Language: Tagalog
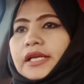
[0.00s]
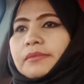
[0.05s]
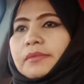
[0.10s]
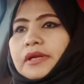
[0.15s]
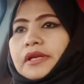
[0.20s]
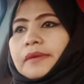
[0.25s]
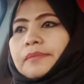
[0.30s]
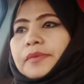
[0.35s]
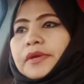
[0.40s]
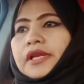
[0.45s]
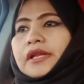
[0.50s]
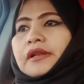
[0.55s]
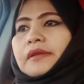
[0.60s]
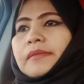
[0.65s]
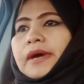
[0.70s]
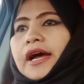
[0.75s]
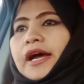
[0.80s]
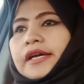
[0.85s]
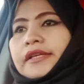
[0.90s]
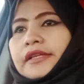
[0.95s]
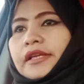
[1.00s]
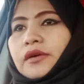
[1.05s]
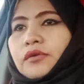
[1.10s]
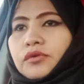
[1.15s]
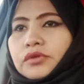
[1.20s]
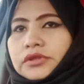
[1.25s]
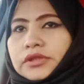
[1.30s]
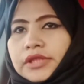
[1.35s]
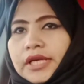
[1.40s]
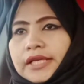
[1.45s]
naman na pinilmahan na
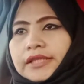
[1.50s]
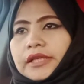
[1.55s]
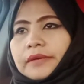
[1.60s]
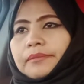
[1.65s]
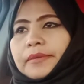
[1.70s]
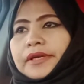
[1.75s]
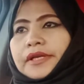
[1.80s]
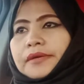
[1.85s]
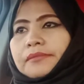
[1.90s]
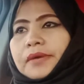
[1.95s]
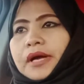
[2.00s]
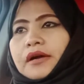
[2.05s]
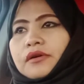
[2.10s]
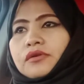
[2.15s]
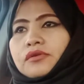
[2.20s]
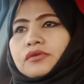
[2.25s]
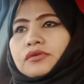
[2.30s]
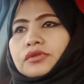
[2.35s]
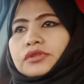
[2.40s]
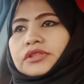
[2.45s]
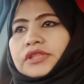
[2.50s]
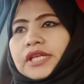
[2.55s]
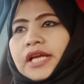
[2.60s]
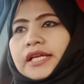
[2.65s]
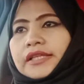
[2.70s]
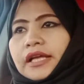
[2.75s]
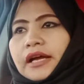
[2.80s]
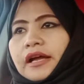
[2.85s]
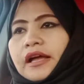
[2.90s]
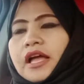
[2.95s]
kontrata, panibagong
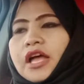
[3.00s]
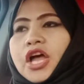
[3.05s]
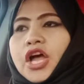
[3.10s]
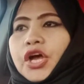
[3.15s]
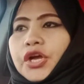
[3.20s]
kontrata,